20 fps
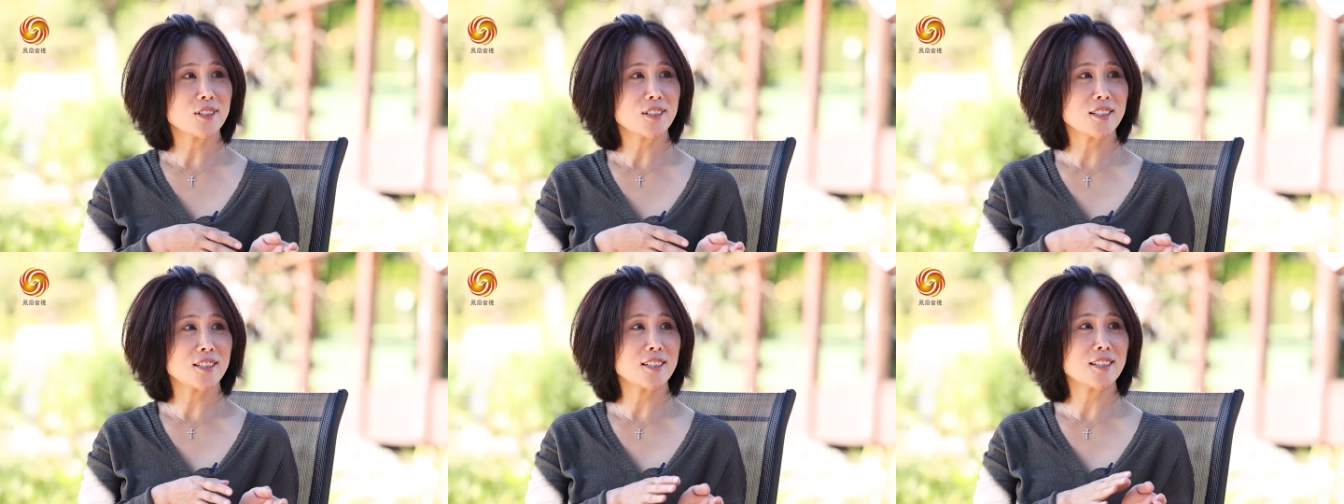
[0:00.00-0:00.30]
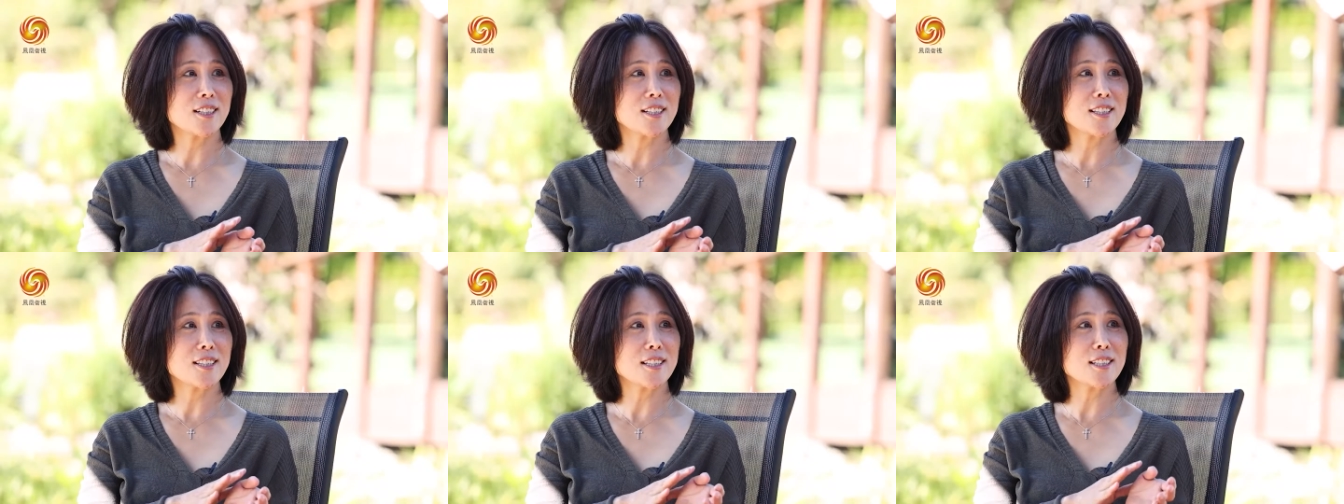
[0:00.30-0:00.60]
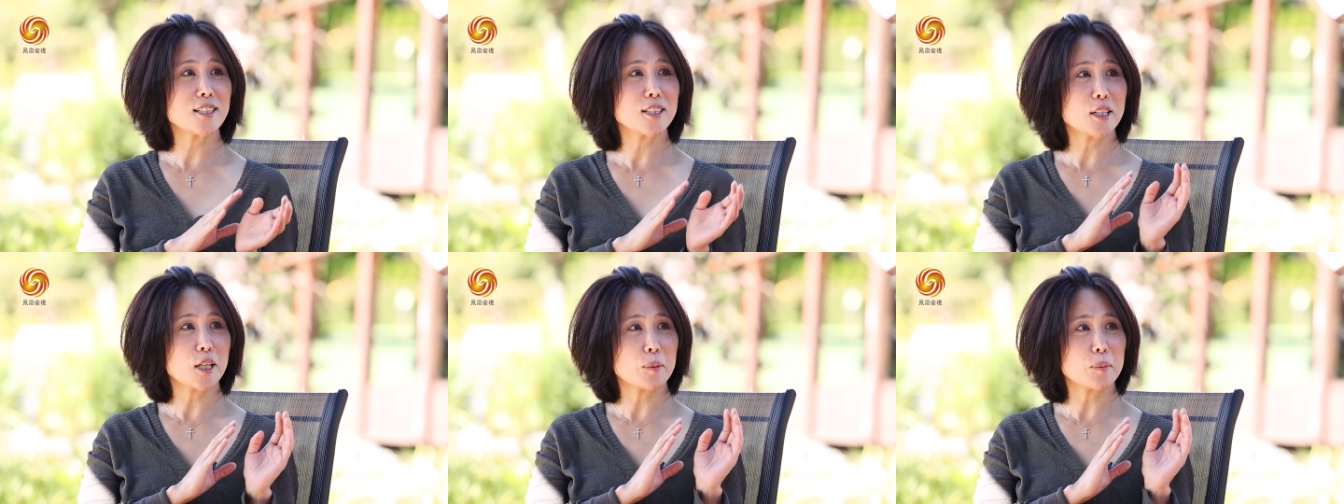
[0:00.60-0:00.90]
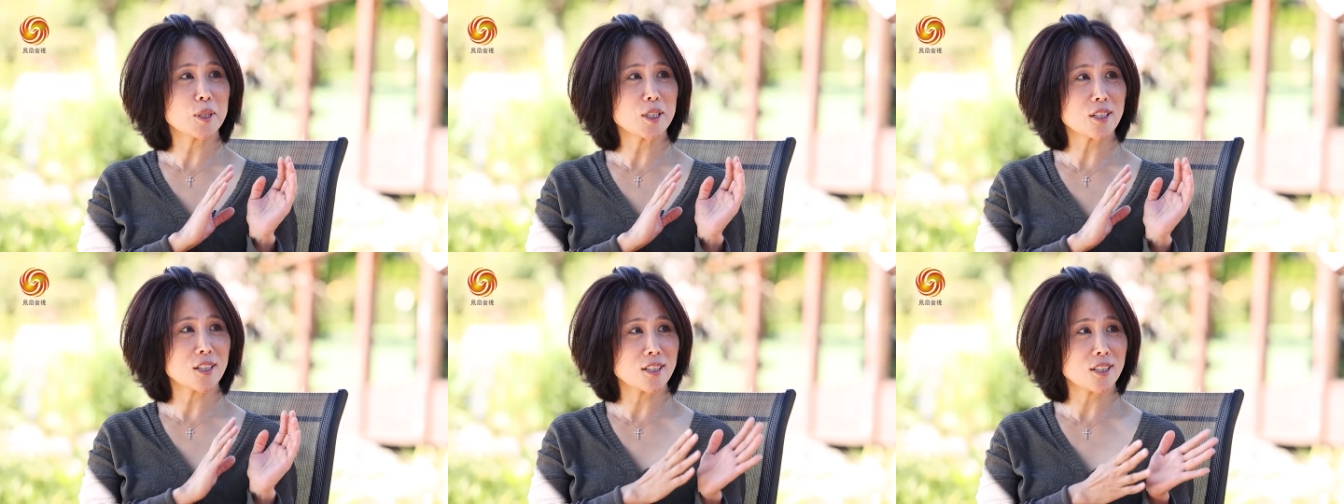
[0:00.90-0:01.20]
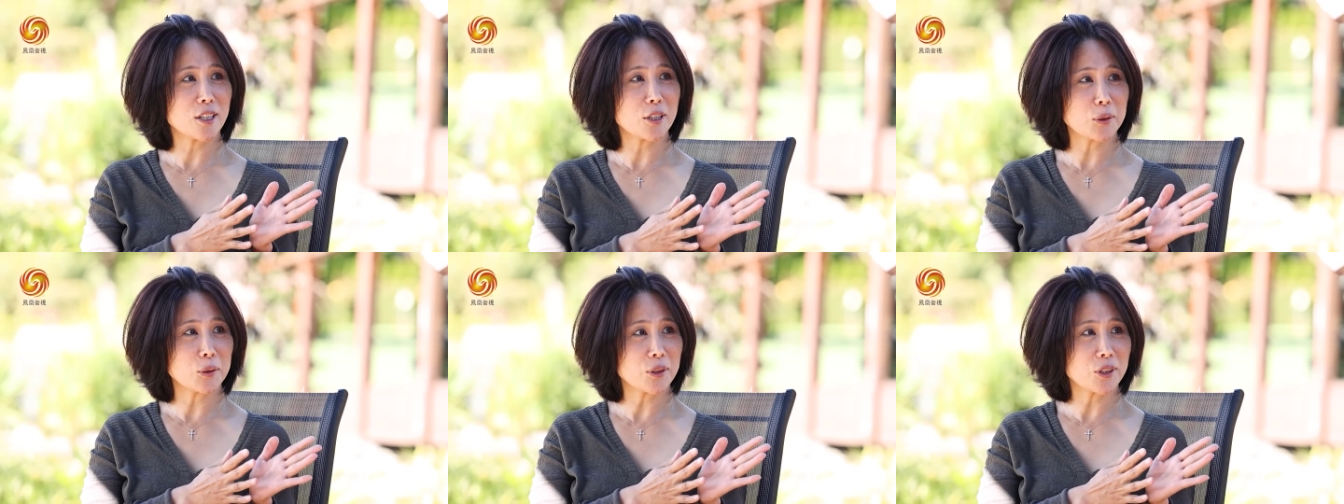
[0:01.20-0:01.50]
西人自己，他们设
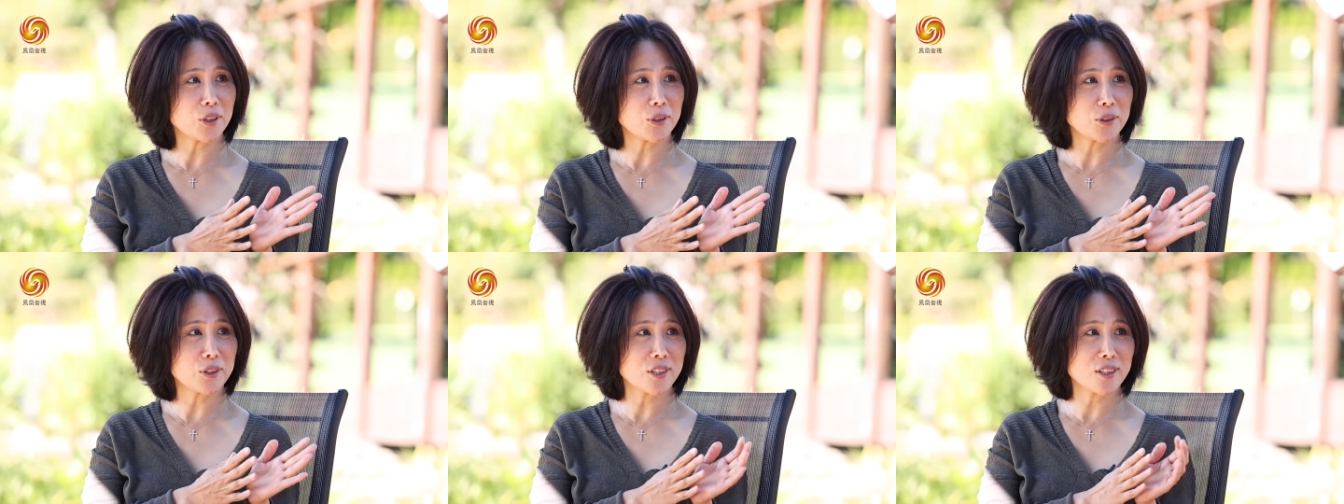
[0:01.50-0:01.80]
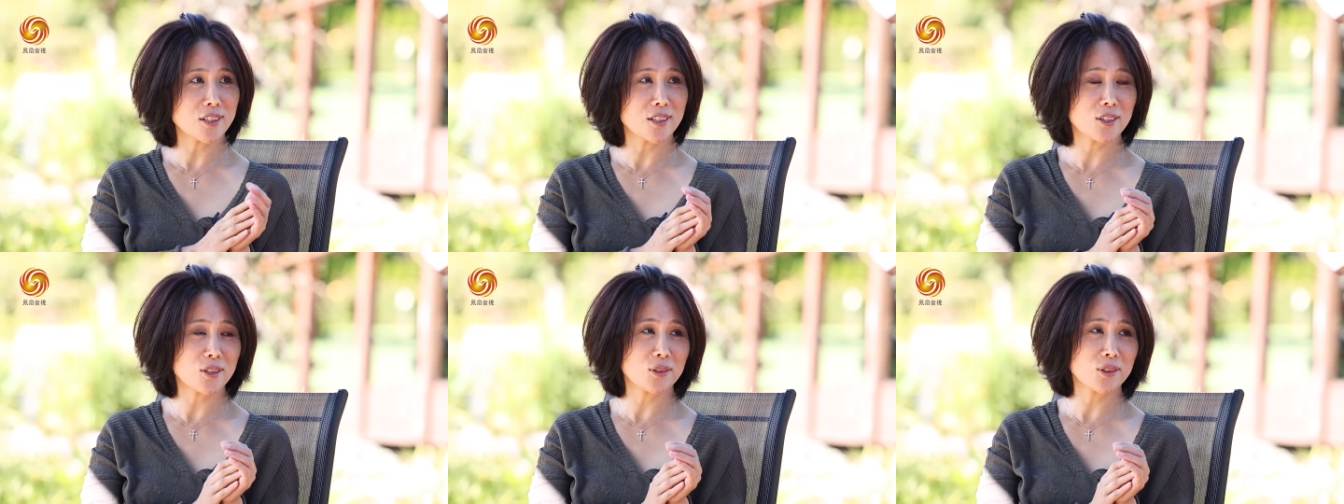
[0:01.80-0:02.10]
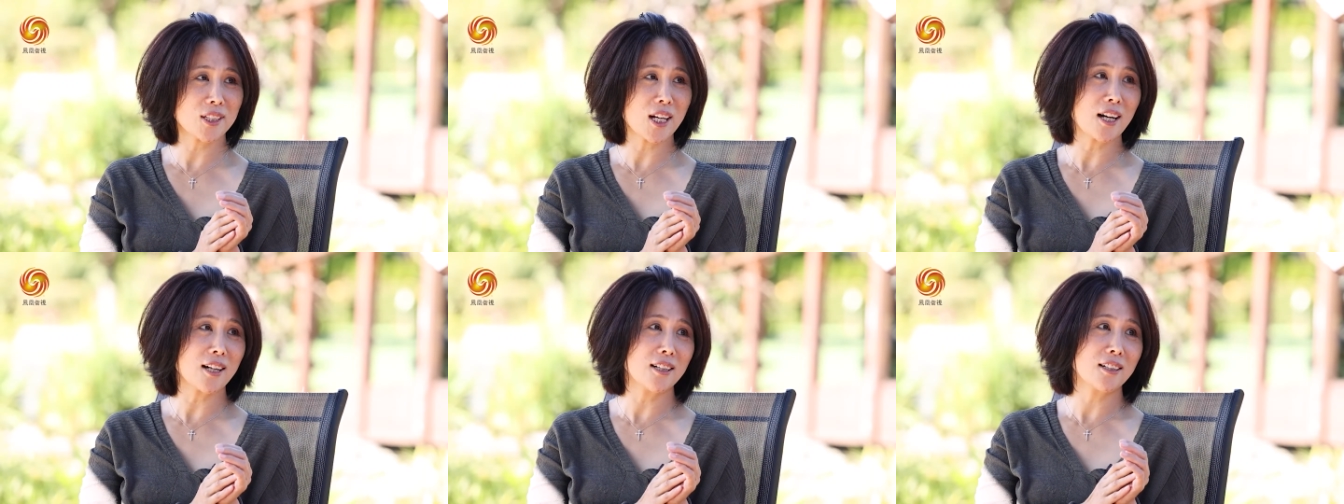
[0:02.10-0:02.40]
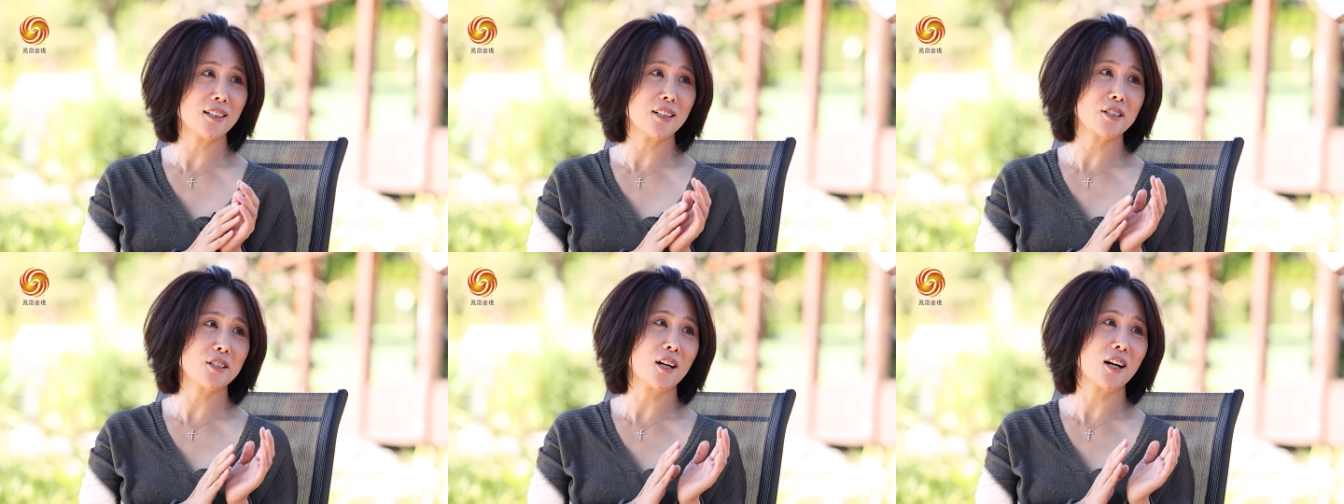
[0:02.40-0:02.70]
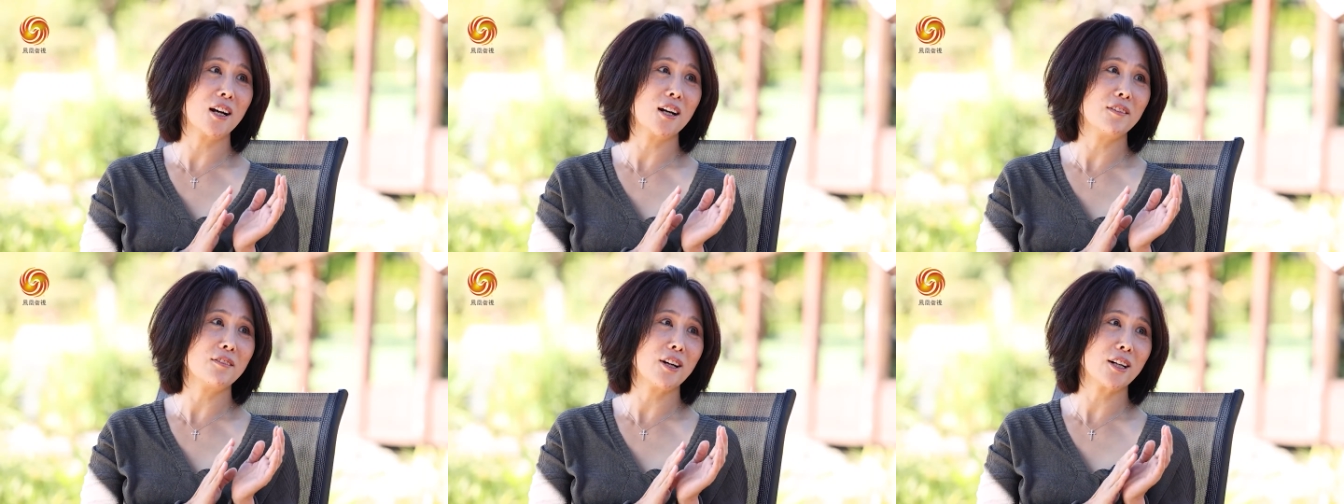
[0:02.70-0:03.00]
计很多游戏，就大人和小
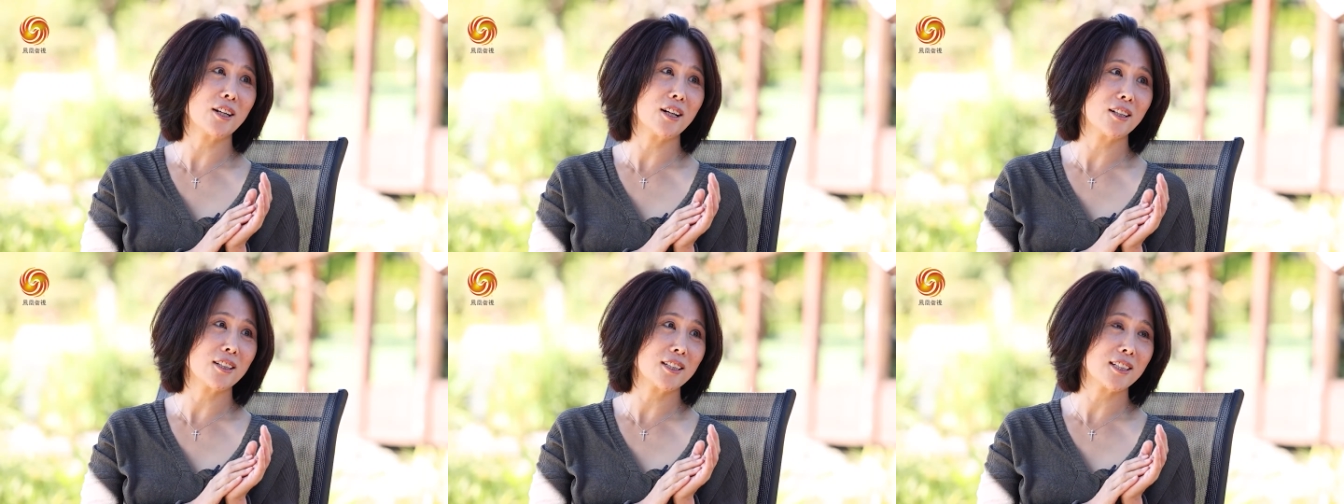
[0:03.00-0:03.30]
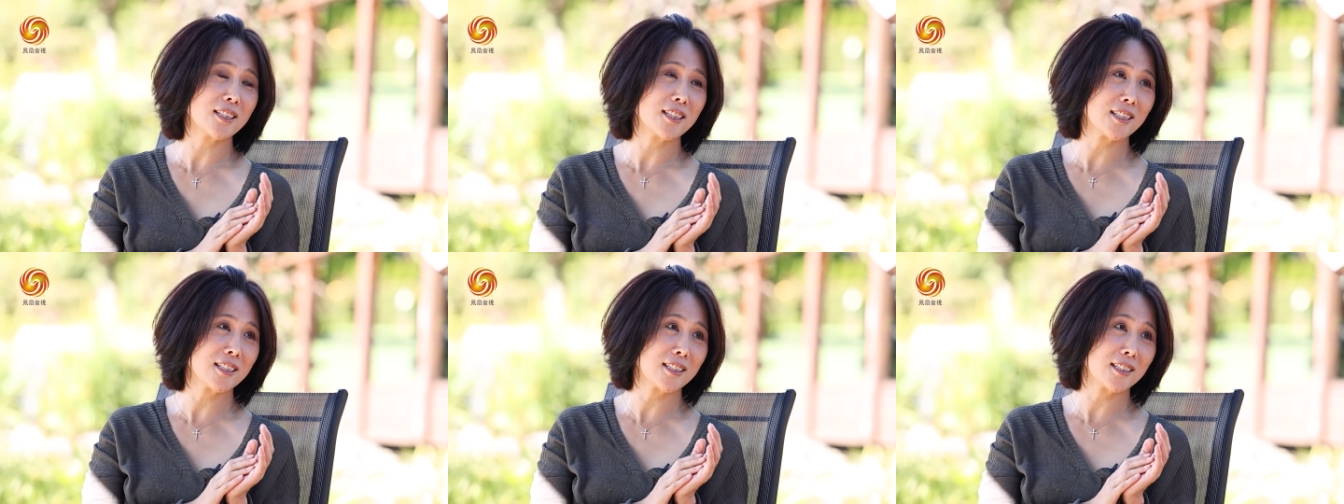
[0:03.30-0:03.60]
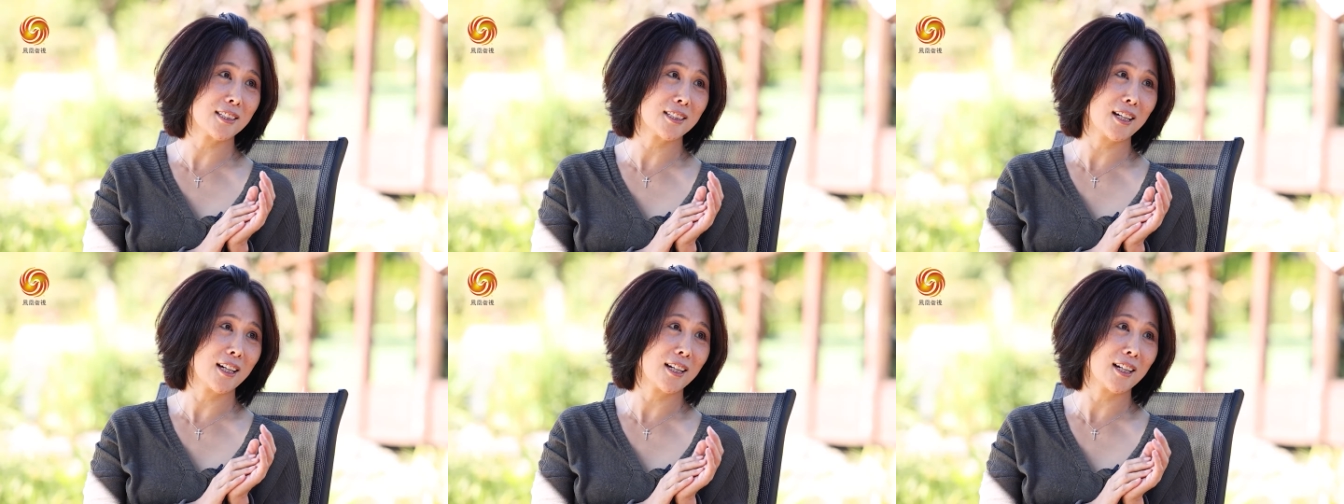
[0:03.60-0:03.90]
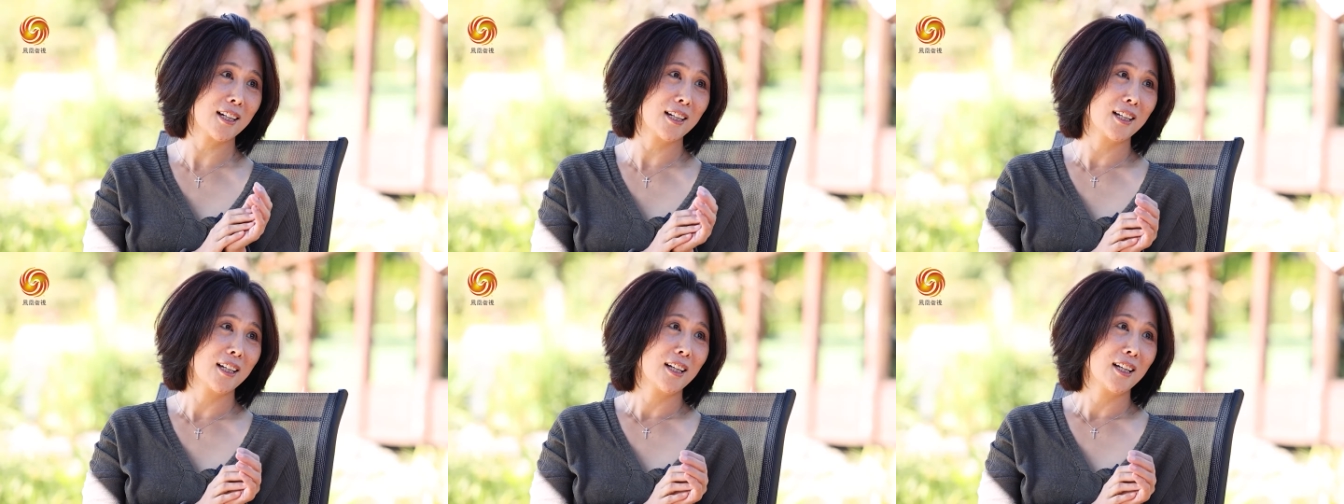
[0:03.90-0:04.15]
孩玩到一起的，